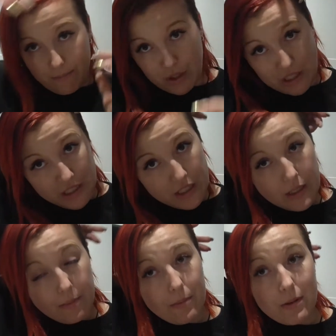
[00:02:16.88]

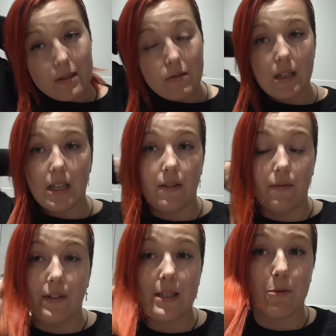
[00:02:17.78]
przyjść i po prostu ich
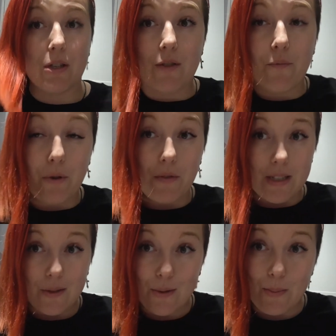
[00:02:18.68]
wesprzeć w
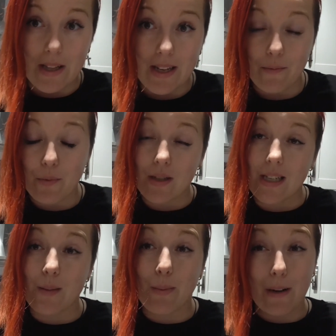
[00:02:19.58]
prowadzeniu zmiany, a w
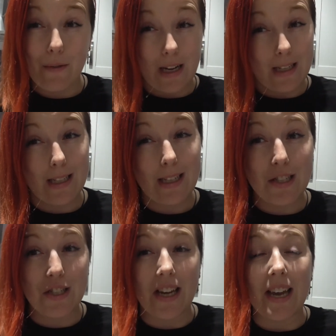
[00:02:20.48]
piątek jest Black Friday,
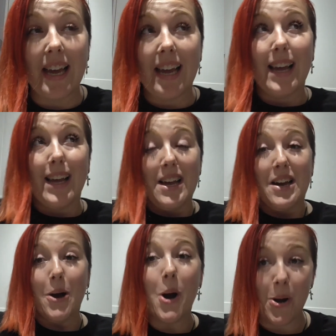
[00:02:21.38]
także
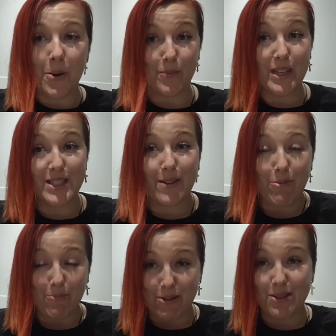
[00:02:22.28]
będzie
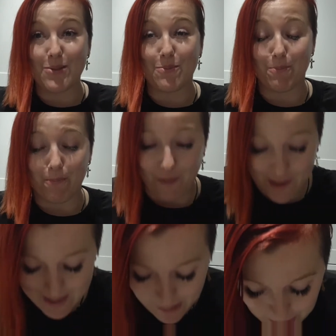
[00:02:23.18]
po prostu
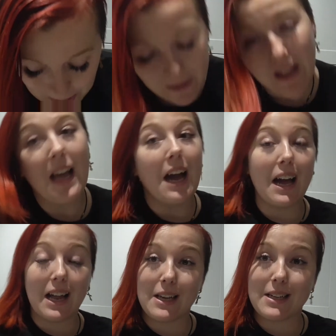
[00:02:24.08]
wesoło,
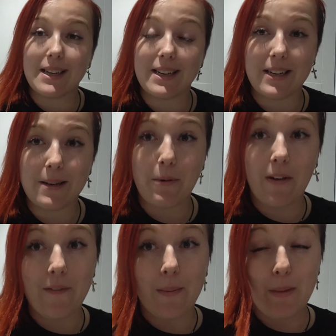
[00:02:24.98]
ale e,
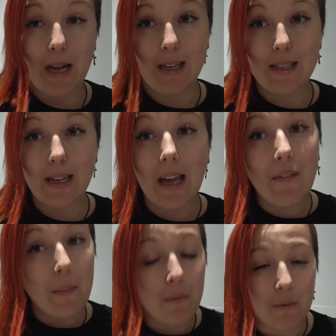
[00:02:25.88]
powiem Wam tak, tak jak
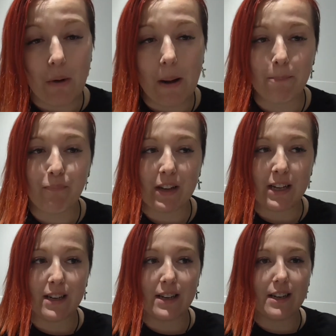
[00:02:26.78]
Wam mówiłam,
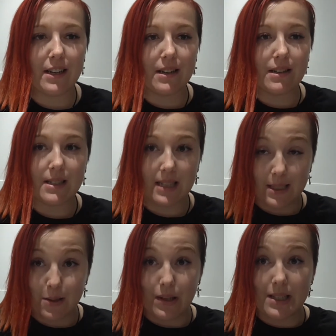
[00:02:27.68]
e, z
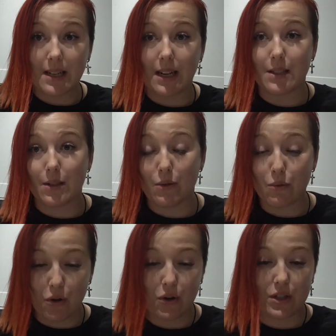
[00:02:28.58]
kasą jest teraz
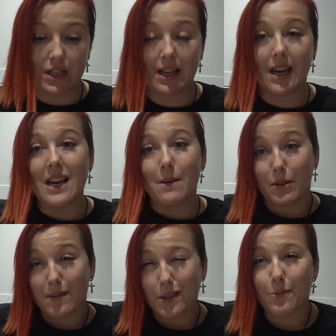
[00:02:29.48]
dużo gorzej,
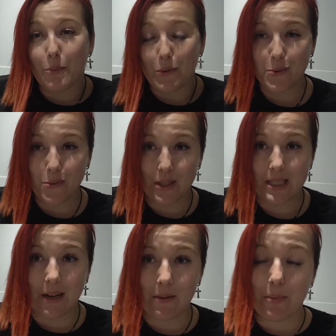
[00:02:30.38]
przez wzgląd po prostu, że
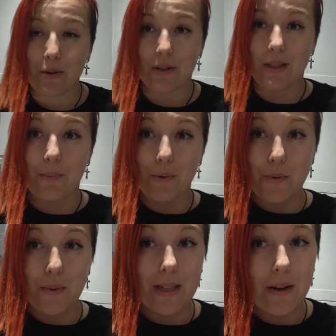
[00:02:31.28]
całe pieniądze
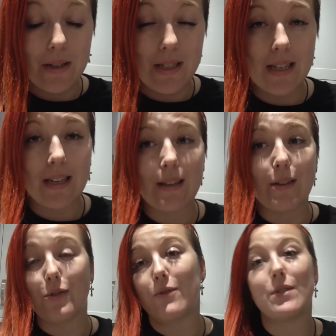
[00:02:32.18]
poszły na łazienkę
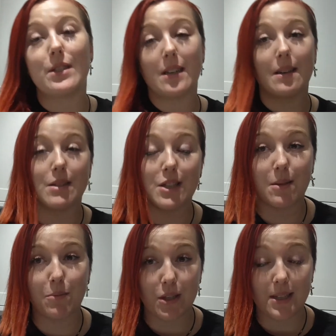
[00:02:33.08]
i oczywiście
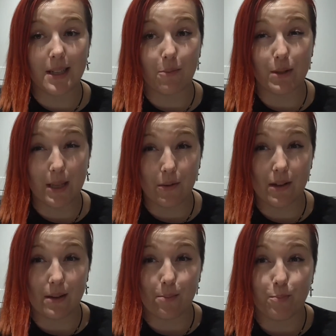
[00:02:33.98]
7 miesięcy temu
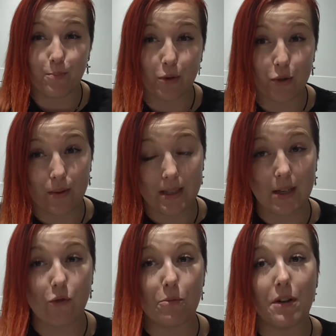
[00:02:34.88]
całe poszły na
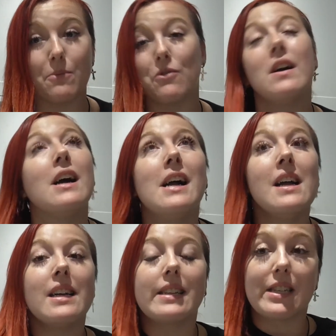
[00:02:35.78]
zakup domu,
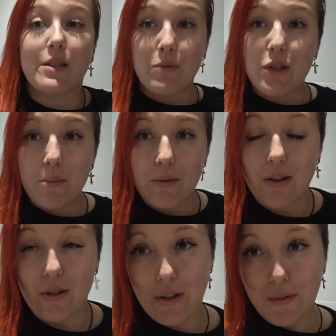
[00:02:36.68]
także
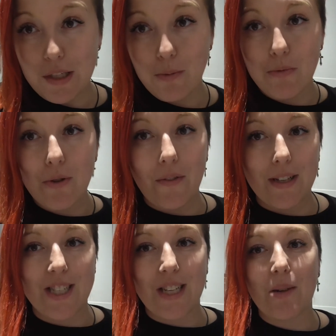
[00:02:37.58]
musimy od nowa się
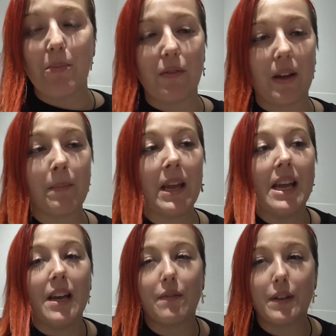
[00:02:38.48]
budować, że tak powiem,
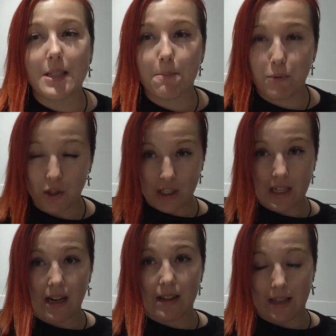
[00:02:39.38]
więc
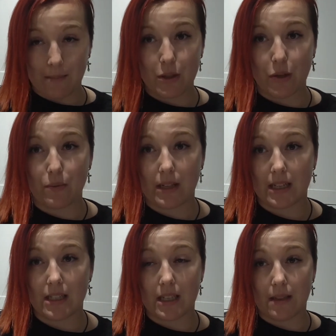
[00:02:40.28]
przyda nam się
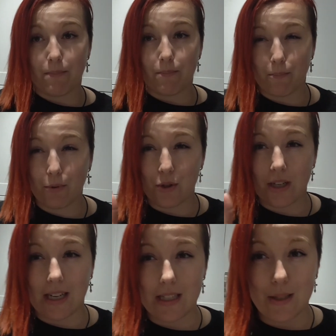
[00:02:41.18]
taki dzień.
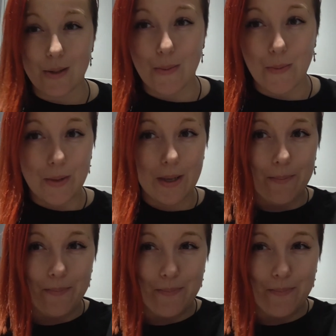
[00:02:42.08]
Poczekajcie sekundę.